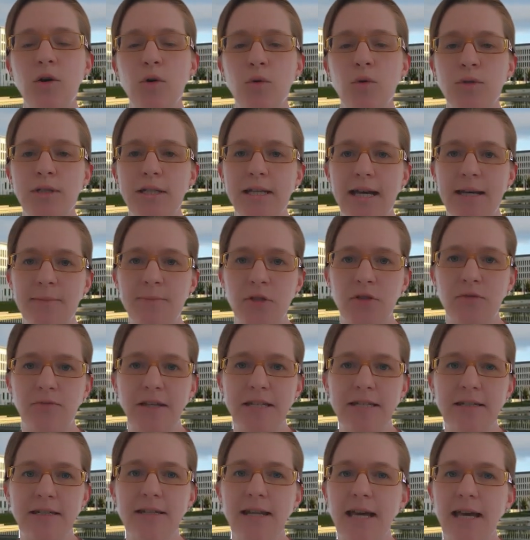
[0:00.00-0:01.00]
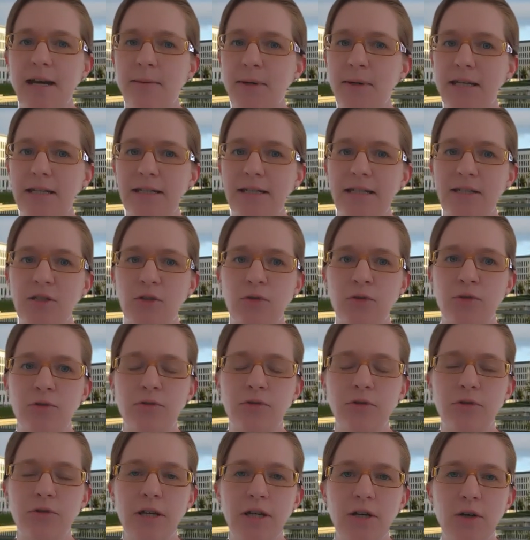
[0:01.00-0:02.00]
Unsere Absolventen arbeiten als
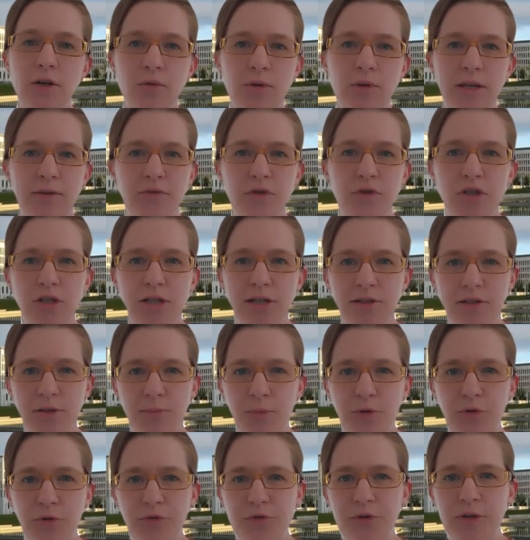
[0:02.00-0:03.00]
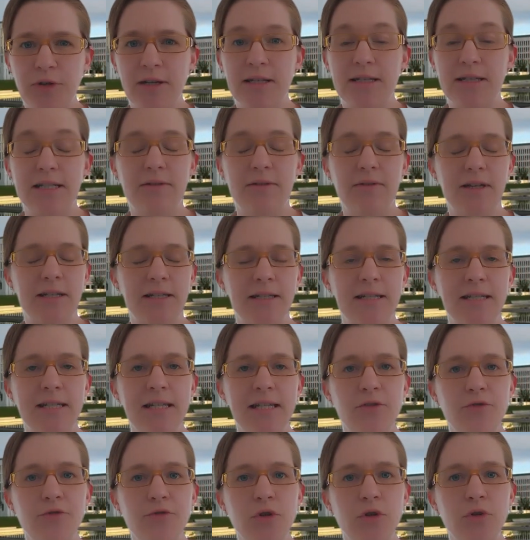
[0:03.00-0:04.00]
Controller oder Wirtschaftsprüfer, sie werden
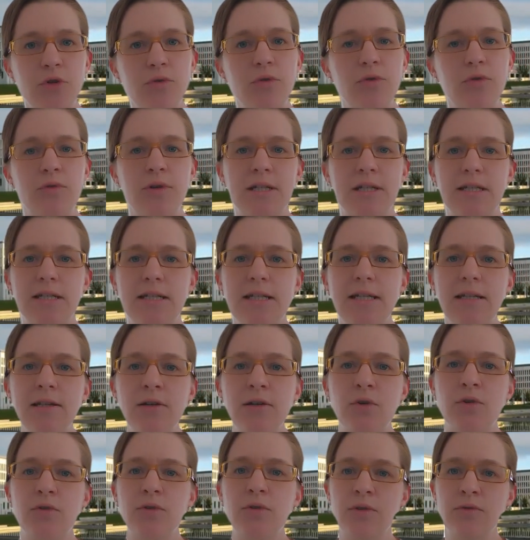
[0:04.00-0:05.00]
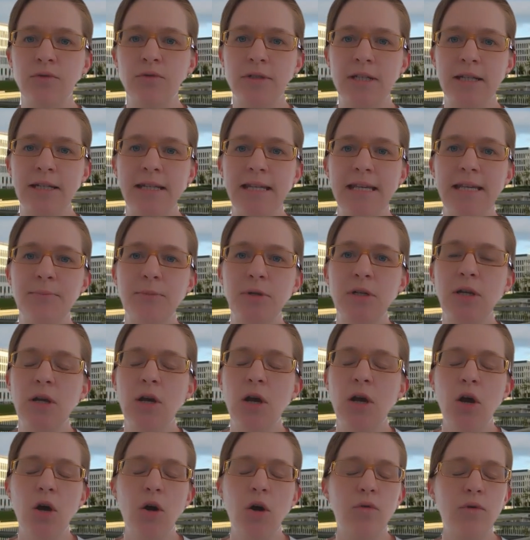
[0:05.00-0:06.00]
CFO oder CEO in Unternehmen
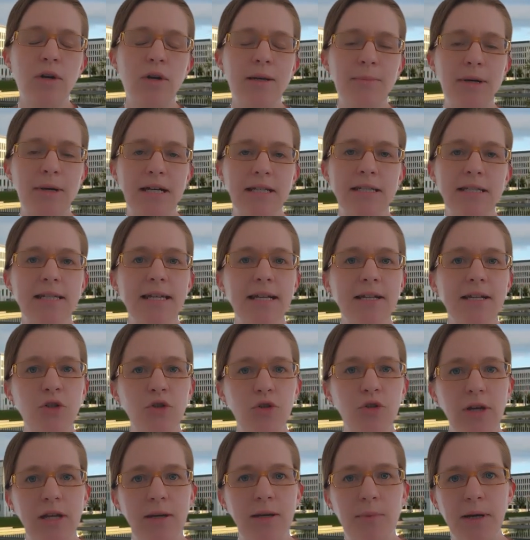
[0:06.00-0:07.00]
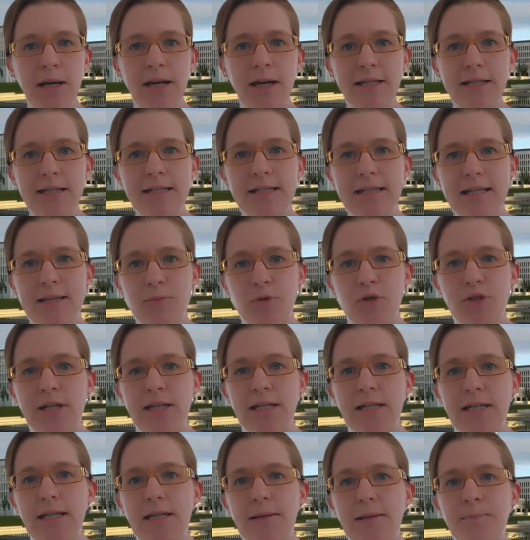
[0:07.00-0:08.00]
oder machen sich als Steuerberater
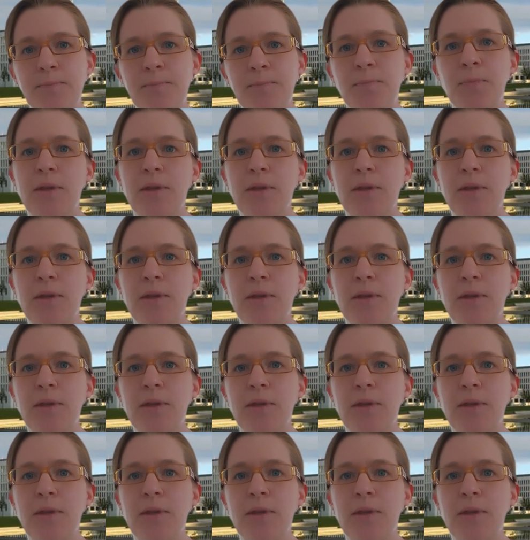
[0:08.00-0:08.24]
selbstständig.